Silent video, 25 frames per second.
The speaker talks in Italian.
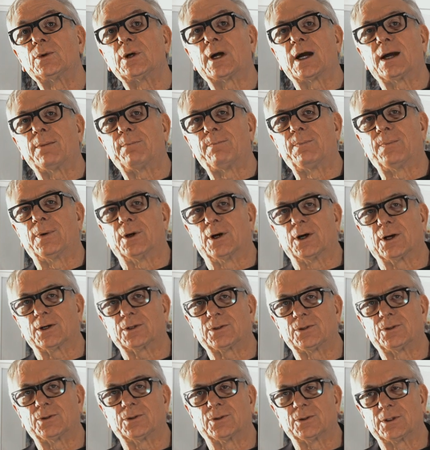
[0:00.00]
un
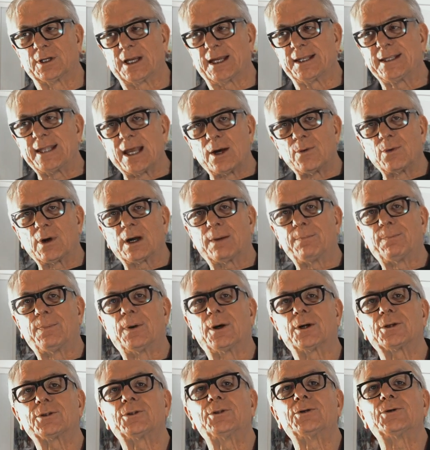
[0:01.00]
rapporto ed è un
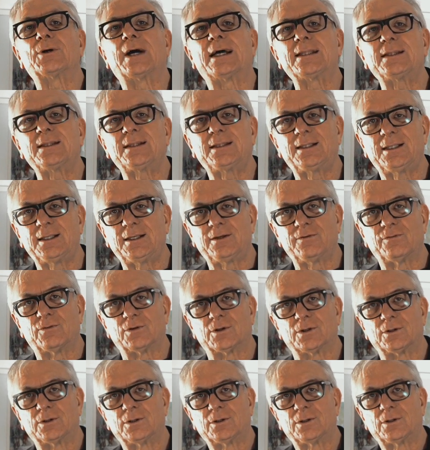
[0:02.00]
rapporto
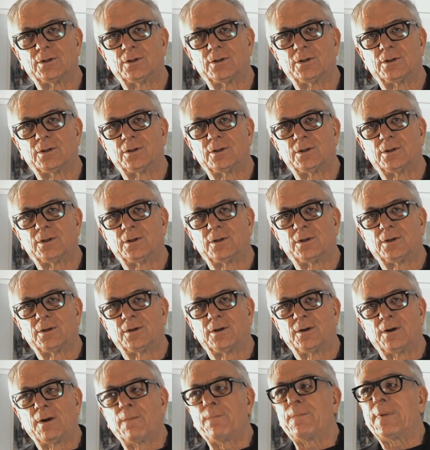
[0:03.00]
attivo,
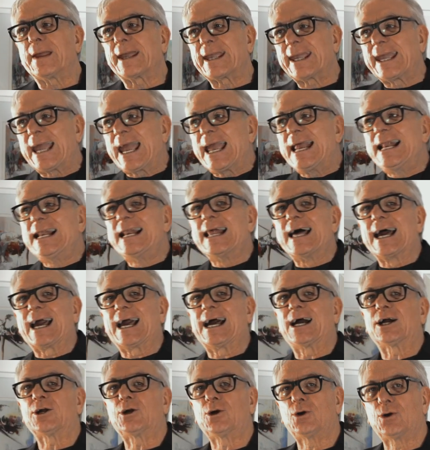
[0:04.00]
perché il
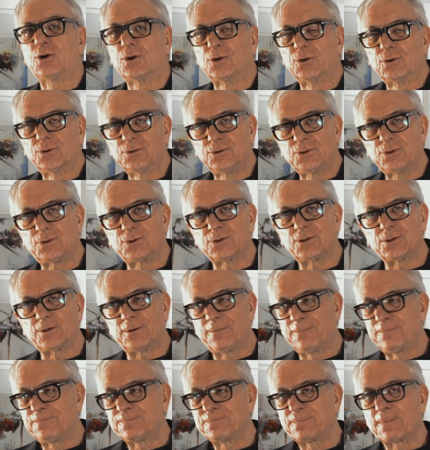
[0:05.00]

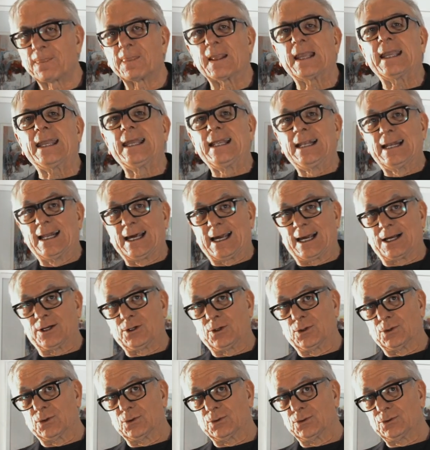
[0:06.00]
racconto, il
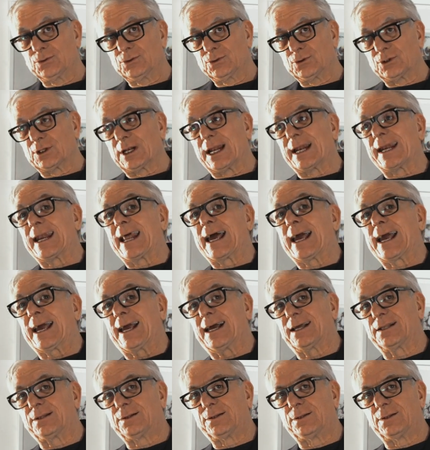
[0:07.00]
racconto, la
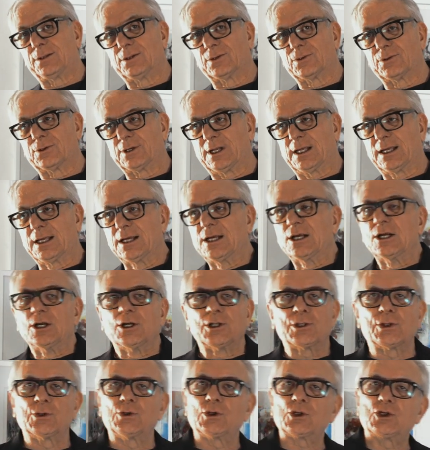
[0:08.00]
narrazione
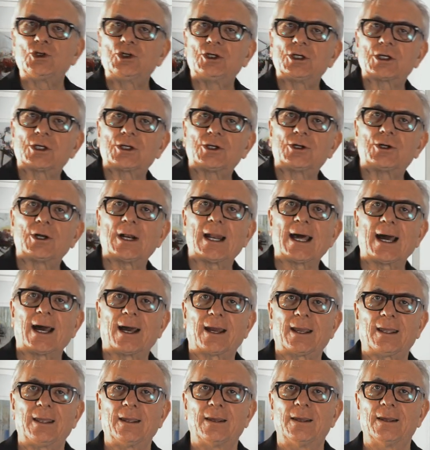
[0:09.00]
sono
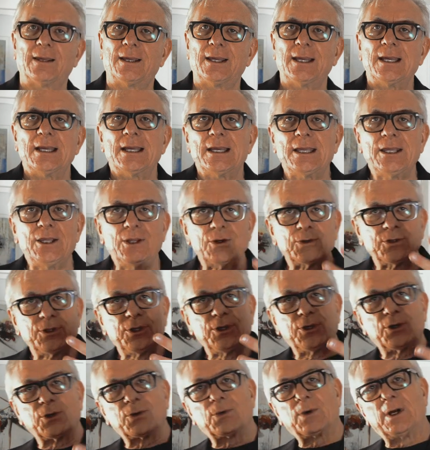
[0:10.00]
circolari. Io
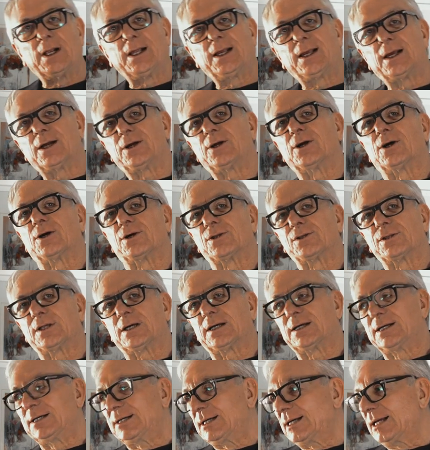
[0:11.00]
dico qualche
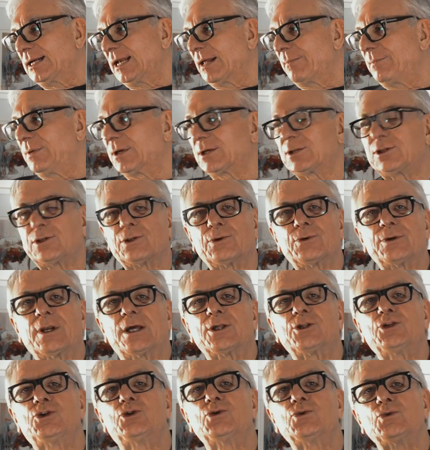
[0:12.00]
cosa, la persona
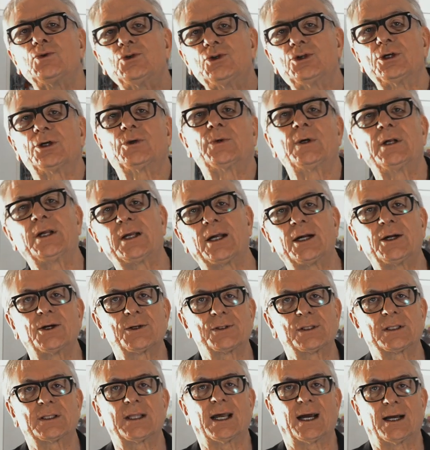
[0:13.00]
aggiunge qualche
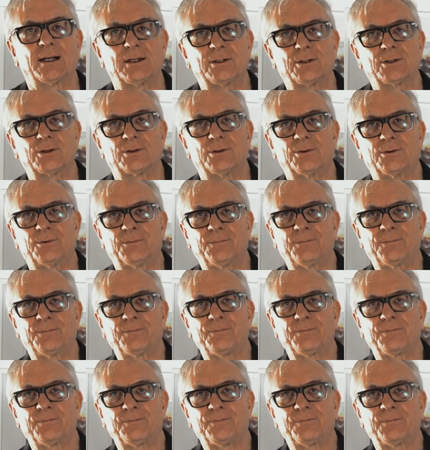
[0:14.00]
cosa d'altro.